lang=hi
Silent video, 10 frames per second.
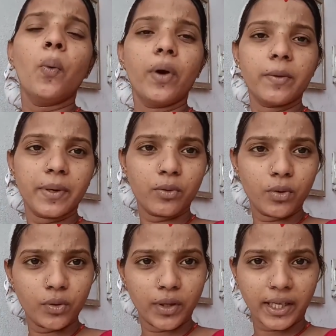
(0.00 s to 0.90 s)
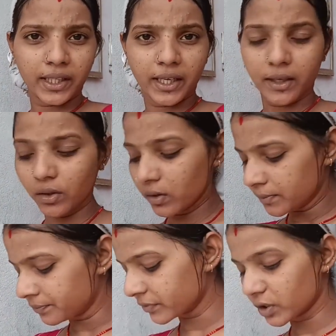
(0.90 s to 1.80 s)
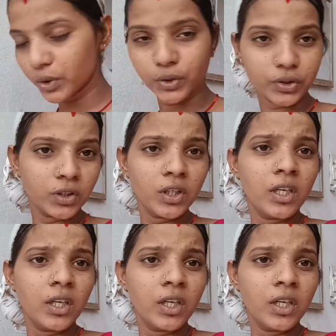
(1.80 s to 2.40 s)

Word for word: वहीं पे वो लोग रहते हैं लोग तो दोस्तों